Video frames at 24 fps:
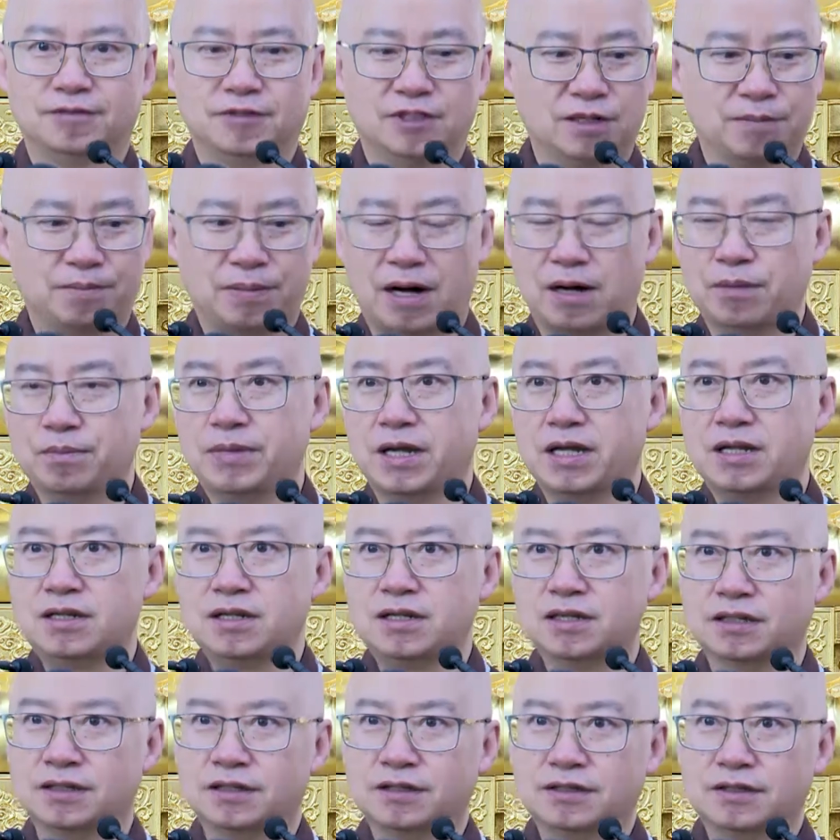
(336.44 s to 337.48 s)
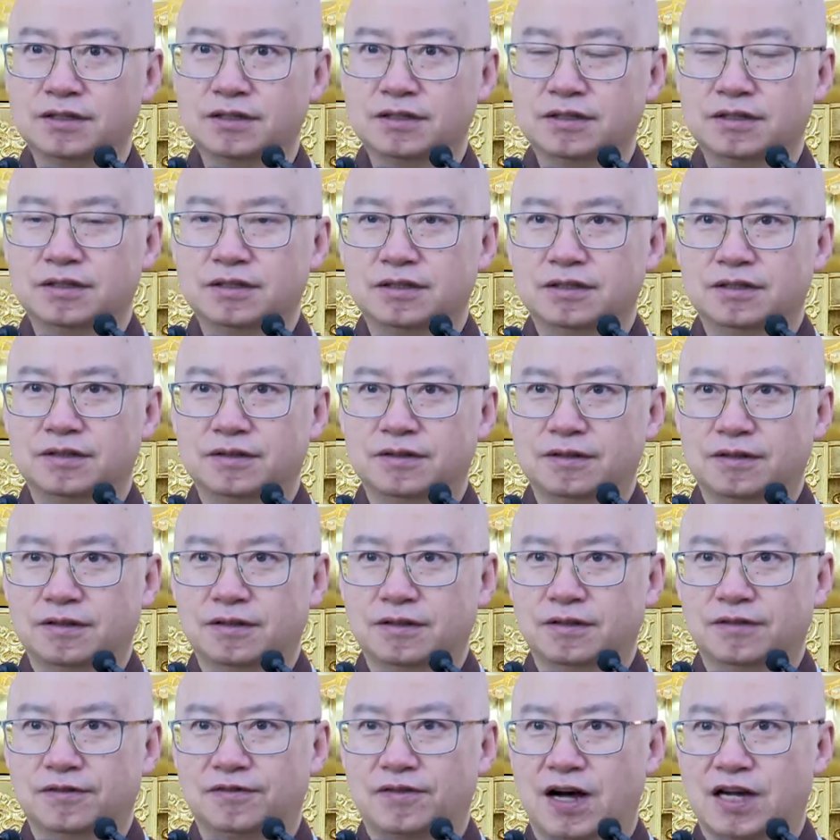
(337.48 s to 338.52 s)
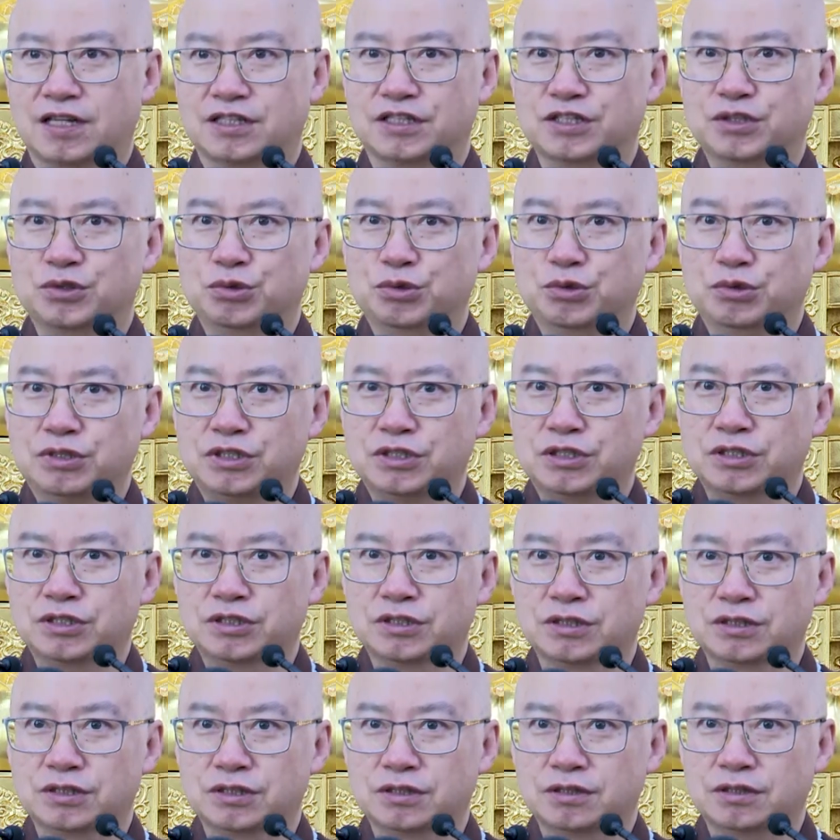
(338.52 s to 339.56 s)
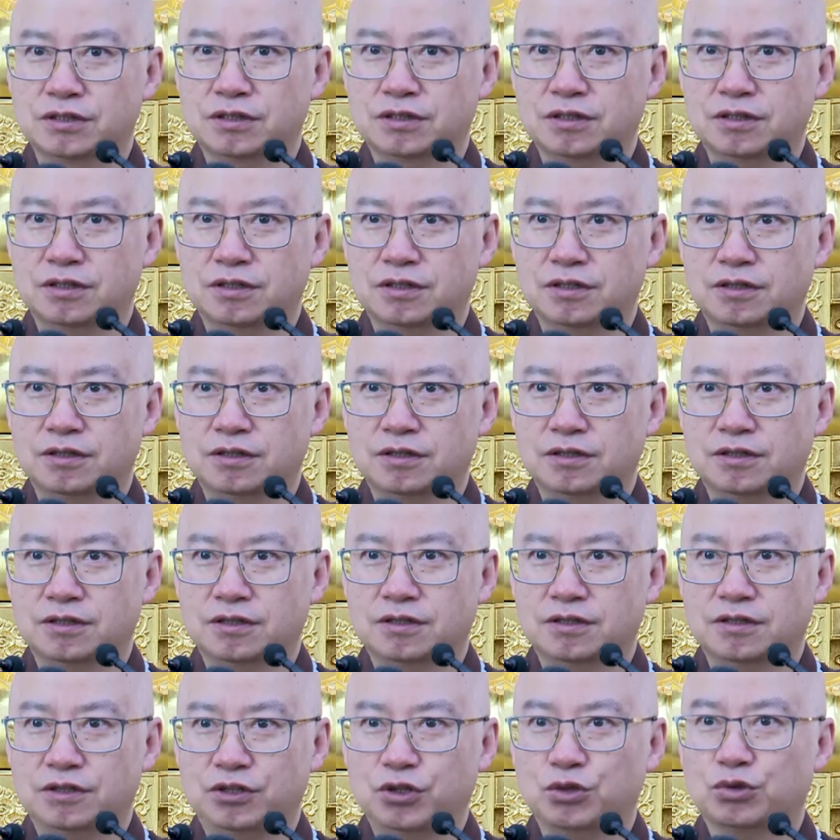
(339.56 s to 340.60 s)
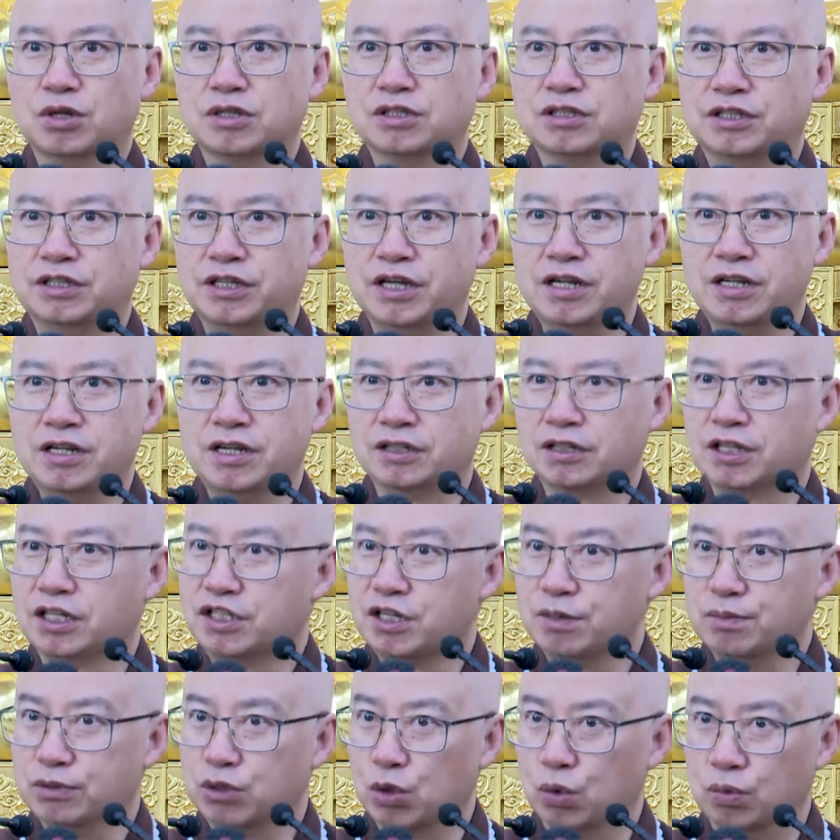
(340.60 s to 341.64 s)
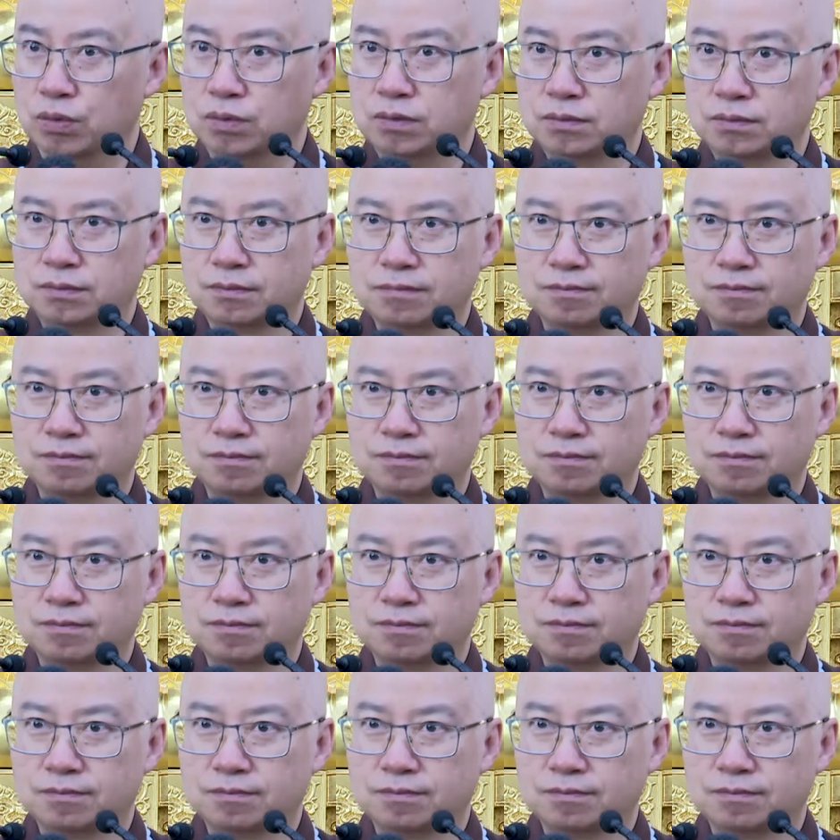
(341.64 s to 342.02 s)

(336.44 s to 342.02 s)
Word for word: 那旁边的法师居士，就算是听了，他听不懂。